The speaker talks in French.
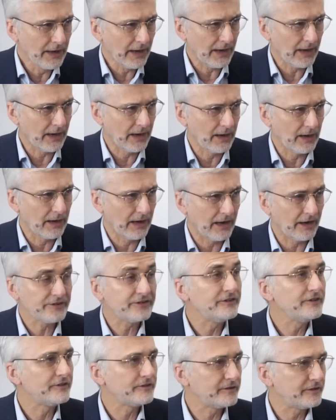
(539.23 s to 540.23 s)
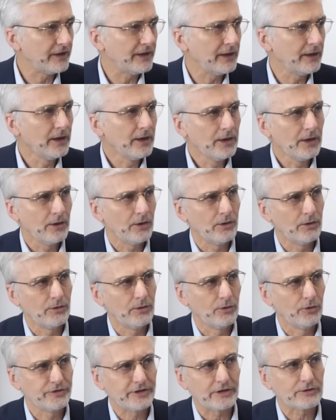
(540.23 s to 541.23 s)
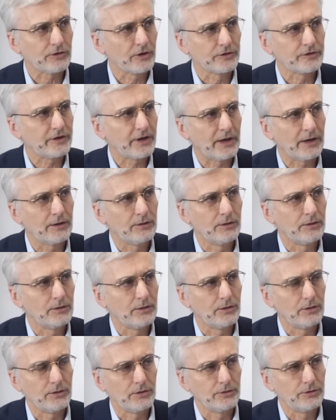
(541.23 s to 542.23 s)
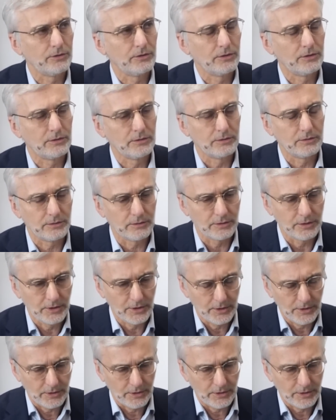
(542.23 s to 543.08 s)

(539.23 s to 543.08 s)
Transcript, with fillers: a assisté euh, aux attentats de